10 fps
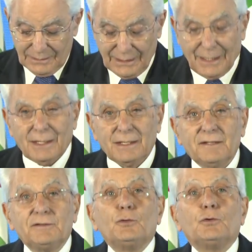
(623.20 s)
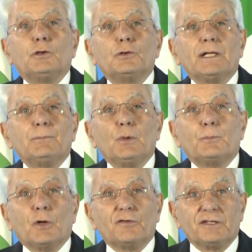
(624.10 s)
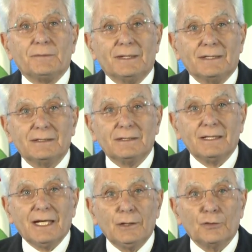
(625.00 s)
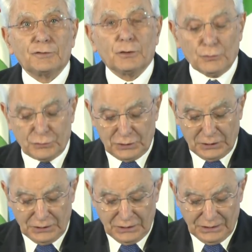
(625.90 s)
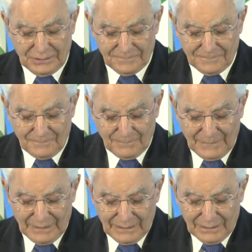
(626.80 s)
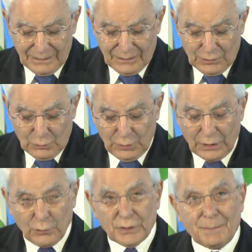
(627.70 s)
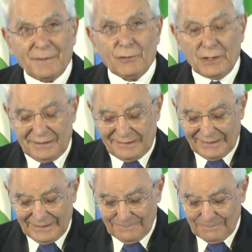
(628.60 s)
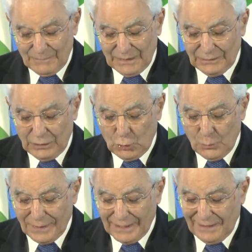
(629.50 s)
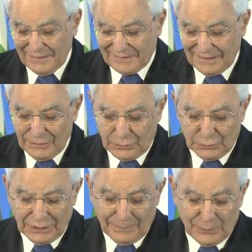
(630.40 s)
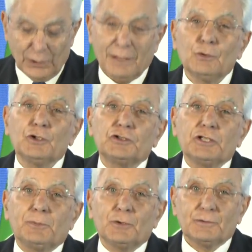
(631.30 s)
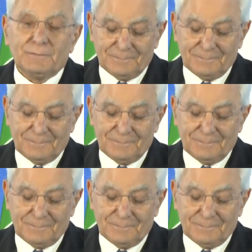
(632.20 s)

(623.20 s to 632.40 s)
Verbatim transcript: la istituzione più prossima ai nostri concittadini con la consapevolezza di recuperare il senso della parola municipio,